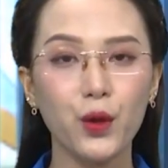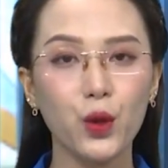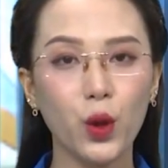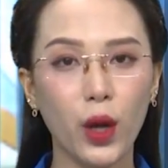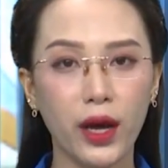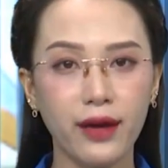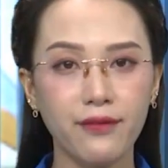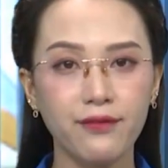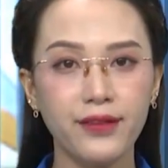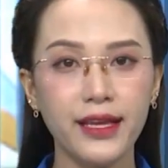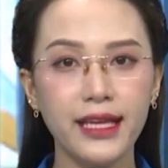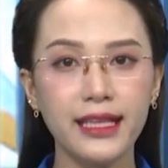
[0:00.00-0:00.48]

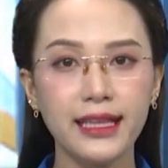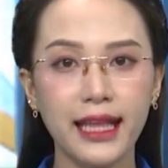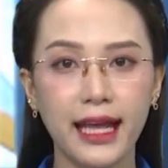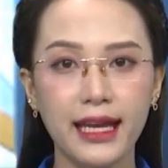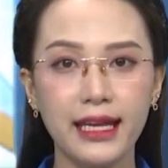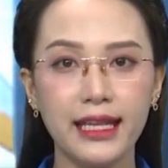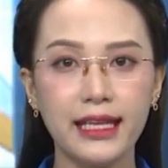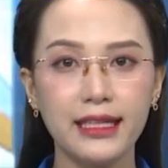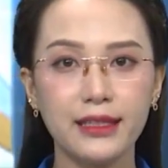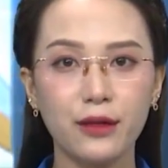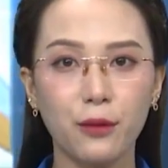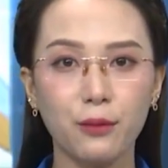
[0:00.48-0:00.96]
đoàn viên
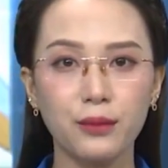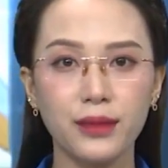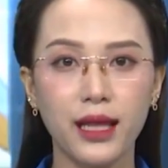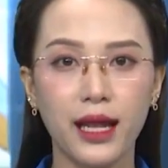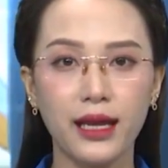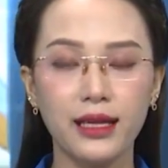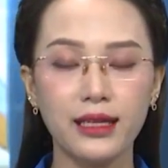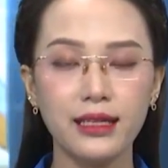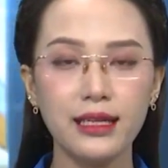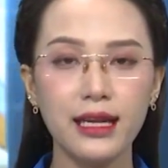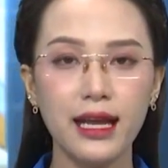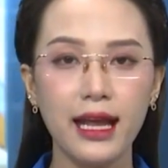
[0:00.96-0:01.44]
thanh niên trong
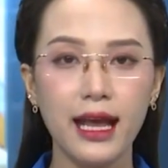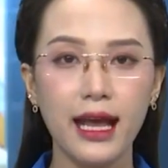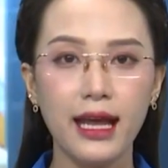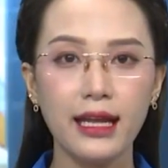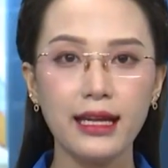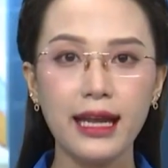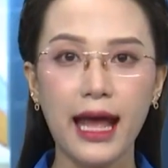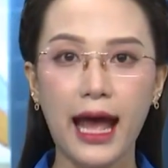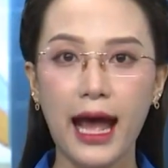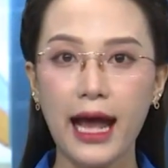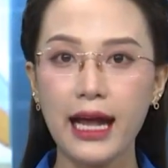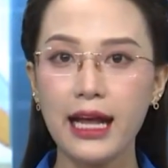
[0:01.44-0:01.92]
tỉnh
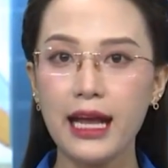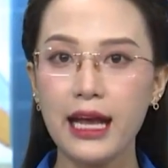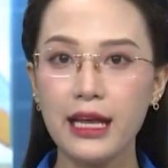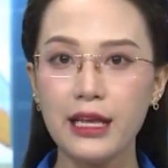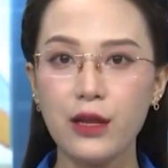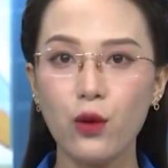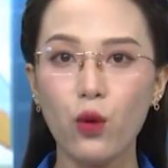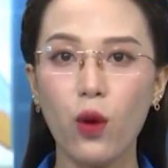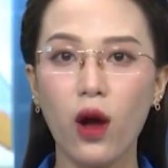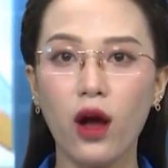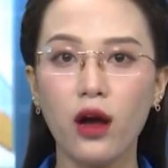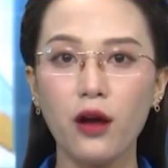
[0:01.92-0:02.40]
đã ghi
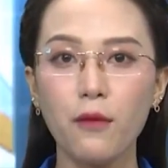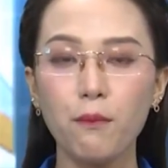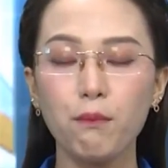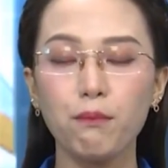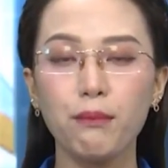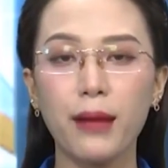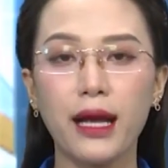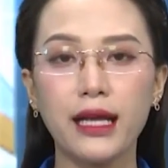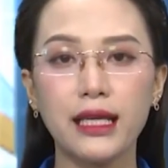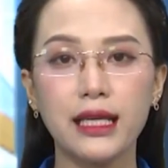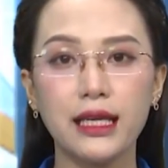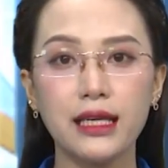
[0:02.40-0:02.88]
dấu ấn
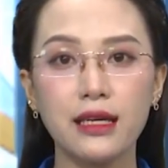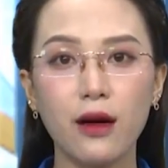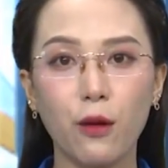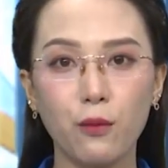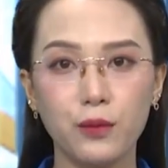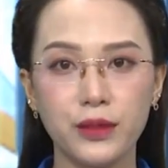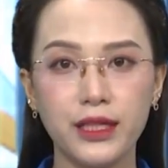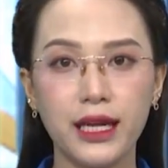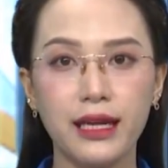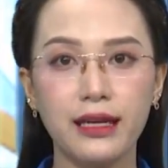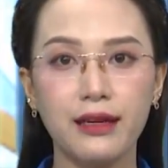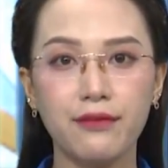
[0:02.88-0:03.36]
bằng những
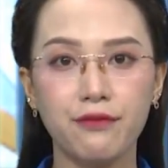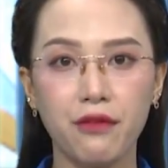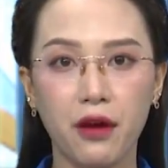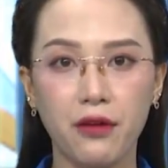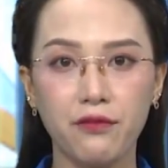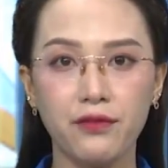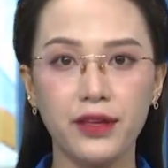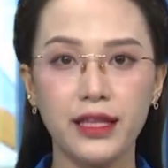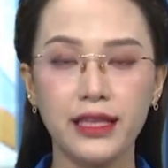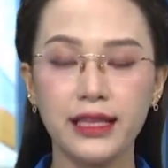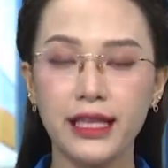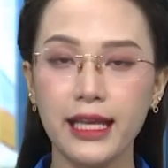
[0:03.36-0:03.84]
công trình
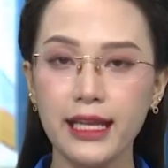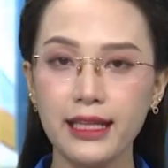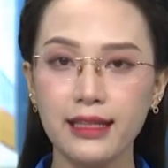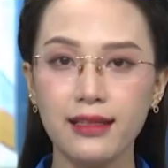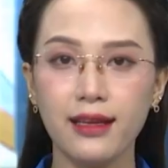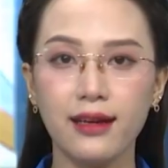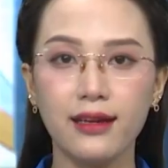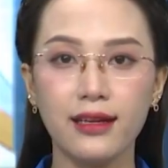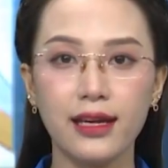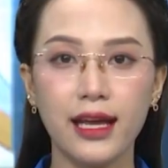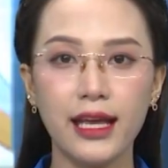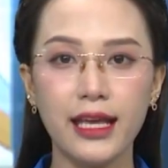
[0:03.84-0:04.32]
phần việc thiết
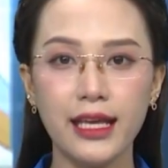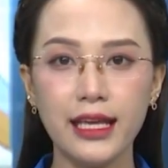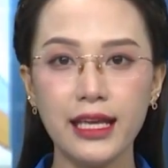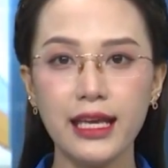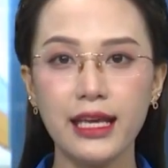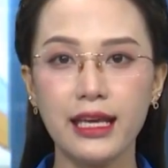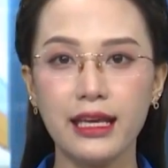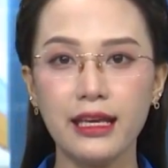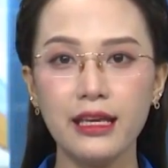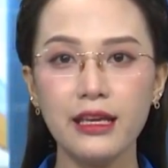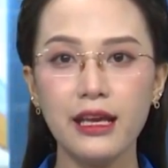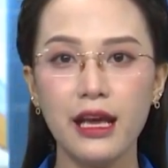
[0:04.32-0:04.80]
thực ý
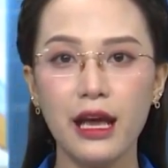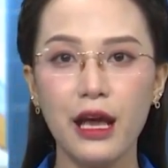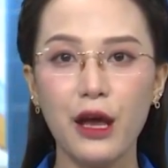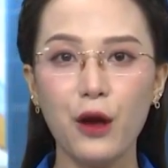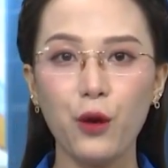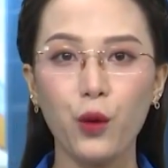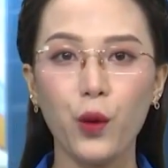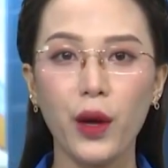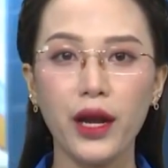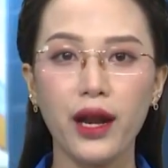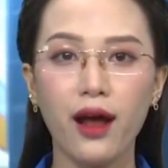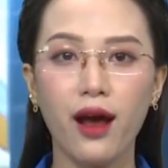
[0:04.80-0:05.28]
nghĩa,
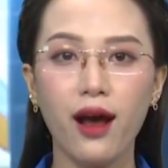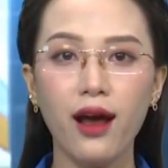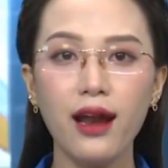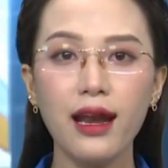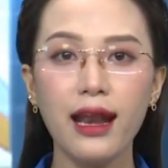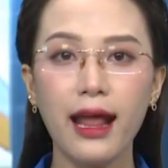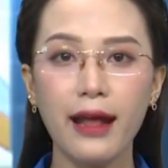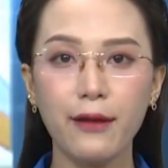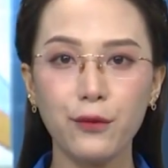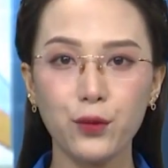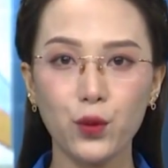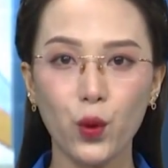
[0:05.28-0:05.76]
qua đó
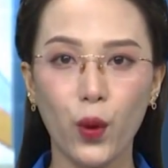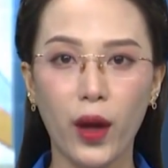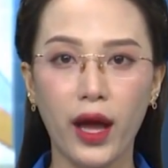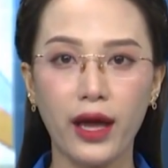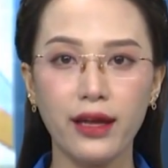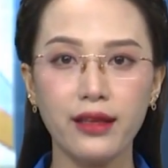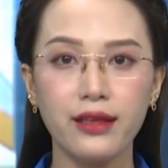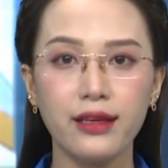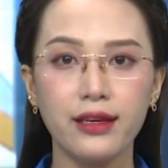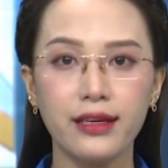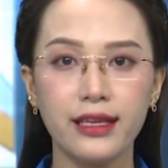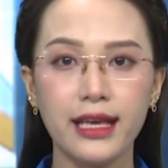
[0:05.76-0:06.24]
lan
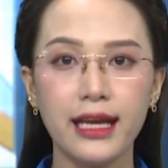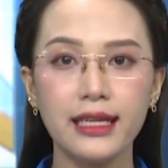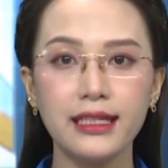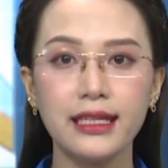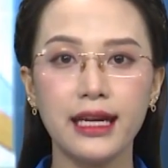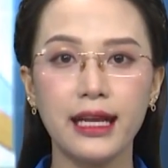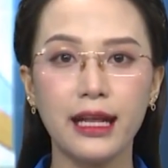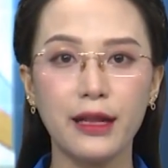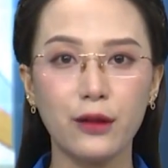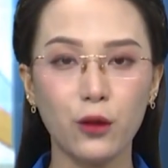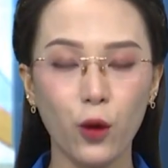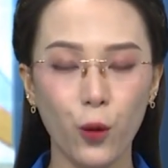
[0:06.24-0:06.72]
tỏa những giá
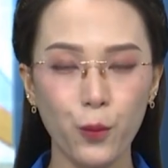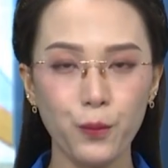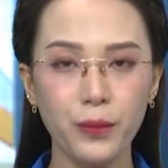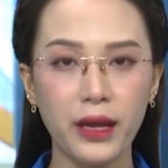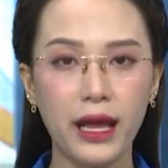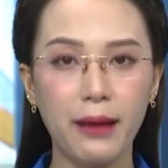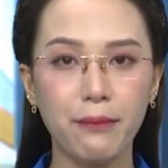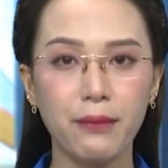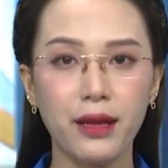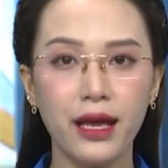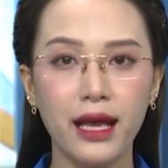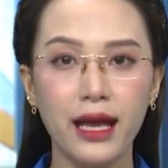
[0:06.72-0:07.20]
trị tốt
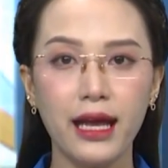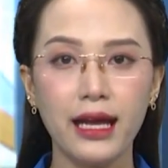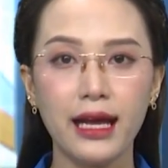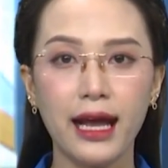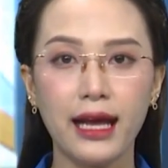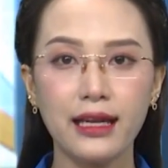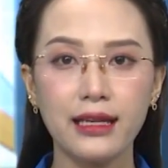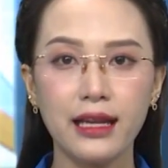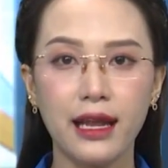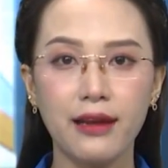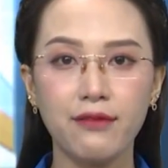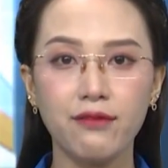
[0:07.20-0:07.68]
đẹp,
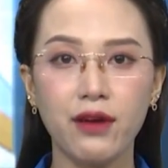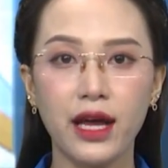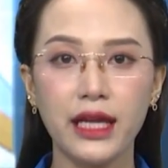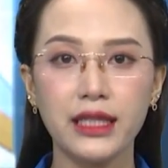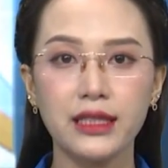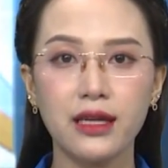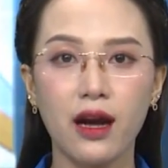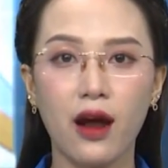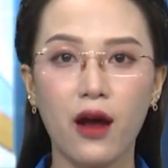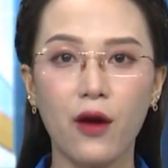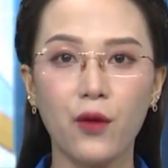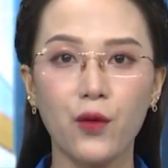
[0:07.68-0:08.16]
khẳng định
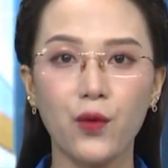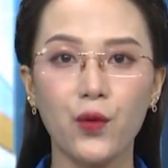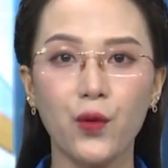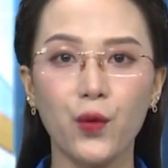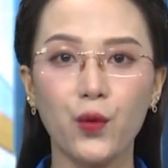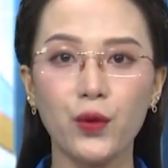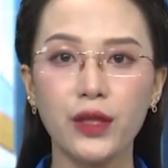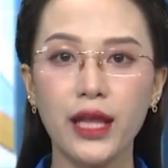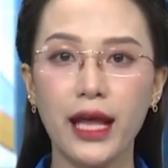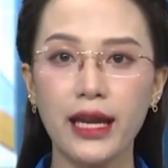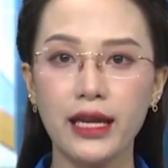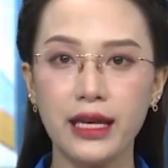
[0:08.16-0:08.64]
vai trò
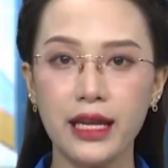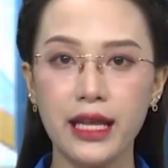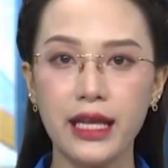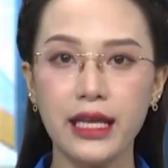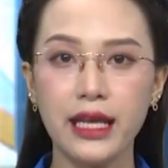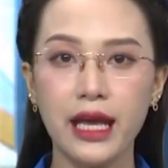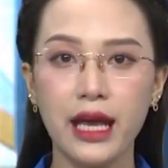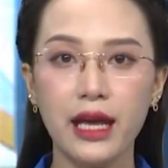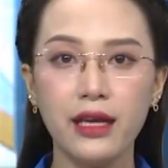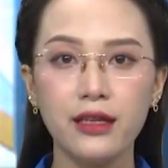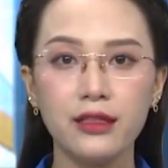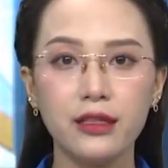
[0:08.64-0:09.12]
của thanh
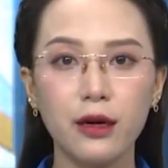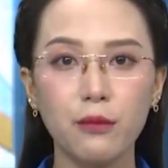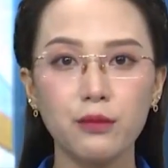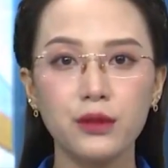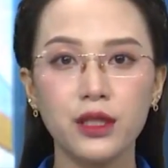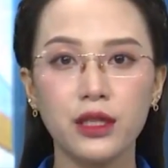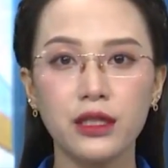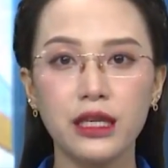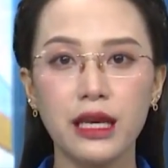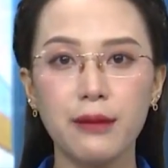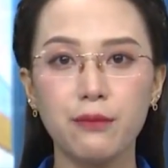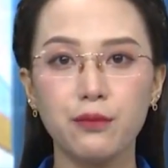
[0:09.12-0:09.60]
niên trong
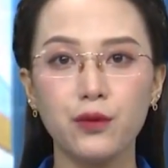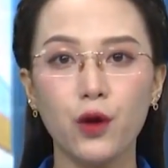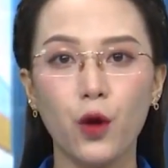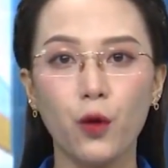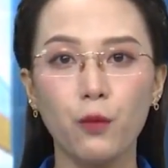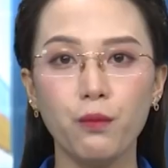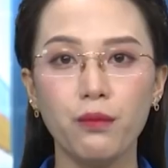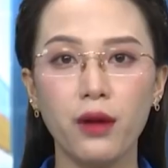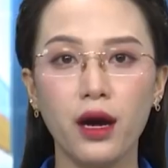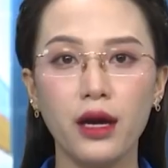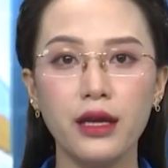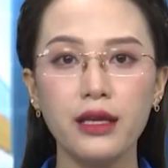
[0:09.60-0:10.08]
sự nghiệp
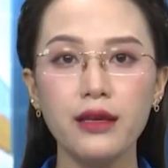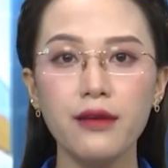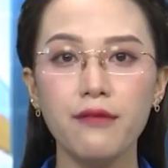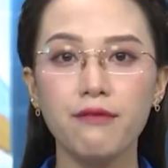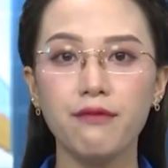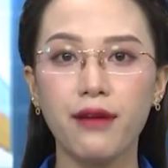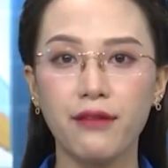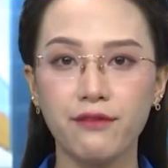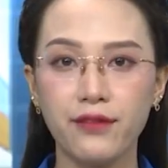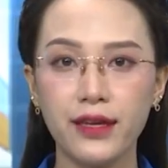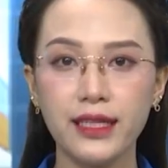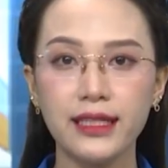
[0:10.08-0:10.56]
đổi mới
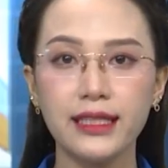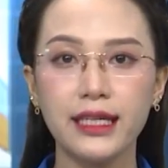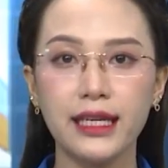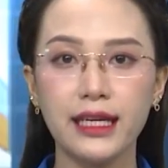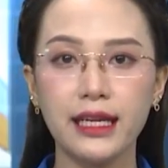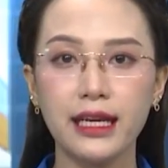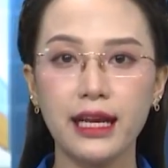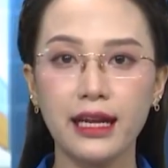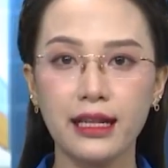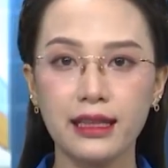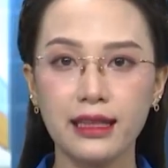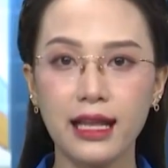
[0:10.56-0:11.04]
và phát
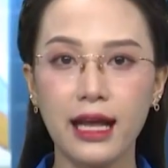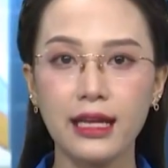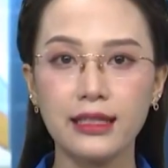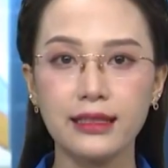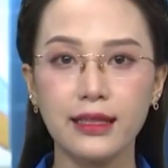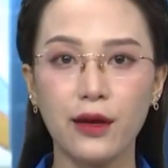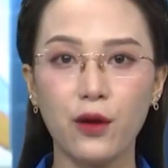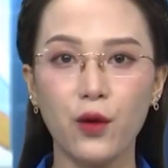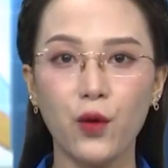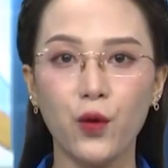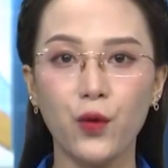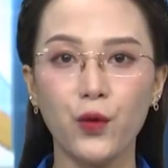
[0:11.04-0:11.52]
triển kinh tế
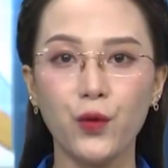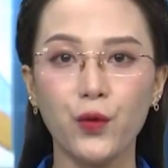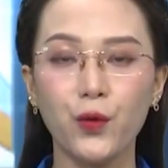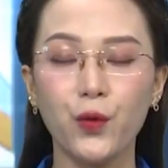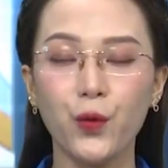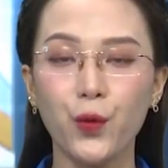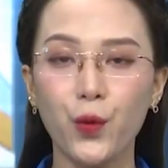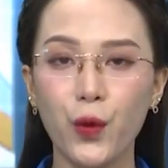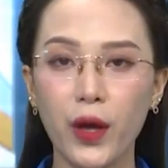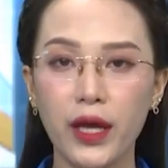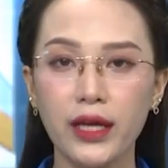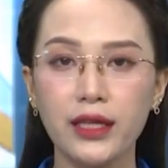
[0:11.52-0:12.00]
xã hội
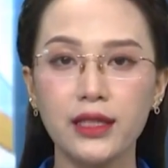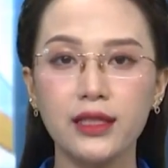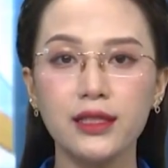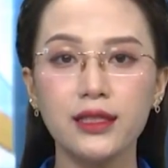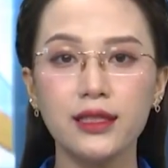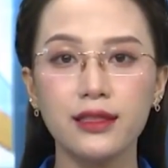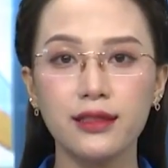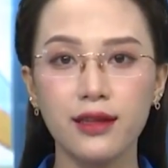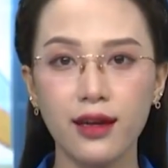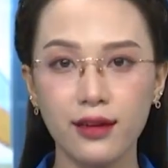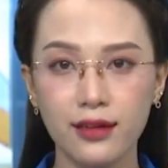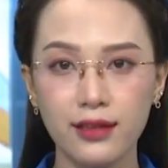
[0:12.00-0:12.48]
của quê
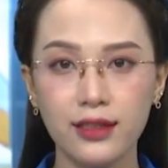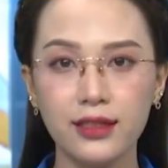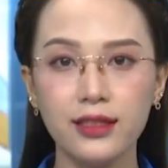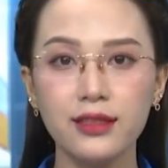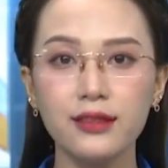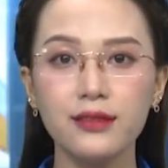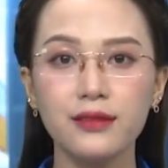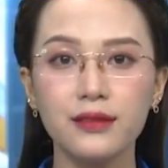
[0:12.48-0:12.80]
hương, đất nước.